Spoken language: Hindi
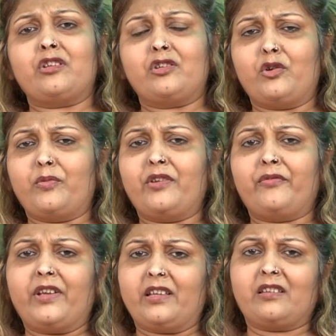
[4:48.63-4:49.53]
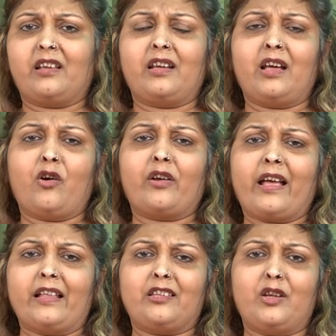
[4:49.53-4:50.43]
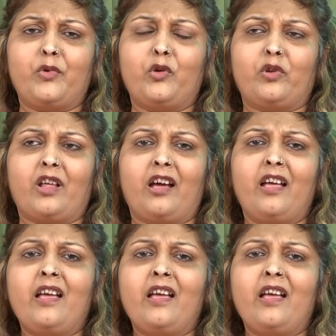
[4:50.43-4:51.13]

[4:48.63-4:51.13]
चीज़ें भी फेस करना और कैंसर भी होना